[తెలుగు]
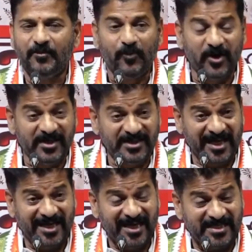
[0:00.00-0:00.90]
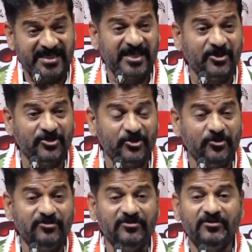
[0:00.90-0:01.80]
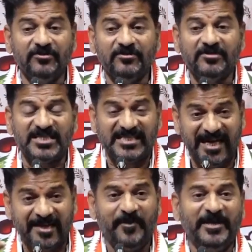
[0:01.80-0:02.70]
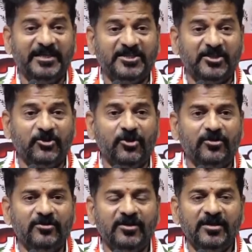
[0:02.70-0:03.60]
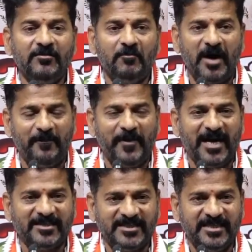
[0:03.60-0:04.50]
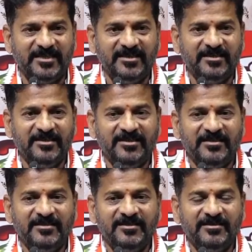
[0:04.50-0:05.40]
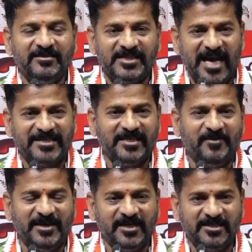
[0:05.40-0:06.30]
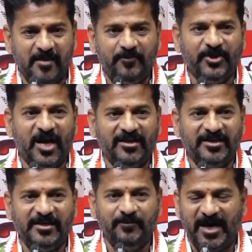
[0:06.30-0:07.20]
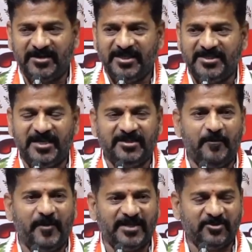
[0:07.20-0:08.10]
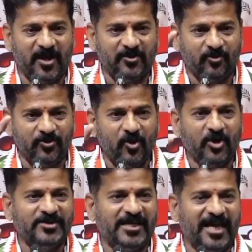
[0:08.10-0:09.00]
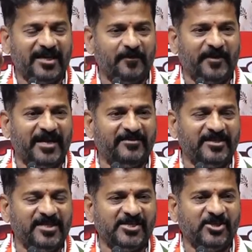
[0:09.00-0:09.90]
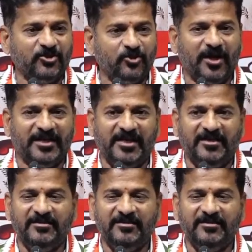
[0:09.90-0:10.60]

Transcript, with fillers: పొలిటికల్ ఎగ్జిక్యూటివ్ స్టేట్మెంట్ ఇచ్చిండు మా పార్టీ శాసనమండలి సభ్యురాలని భారతీయ జనతా పార్టీ వాళ్ళు కొనుగోలు చేయడానికి ప్రయత్నం చేసిండు అని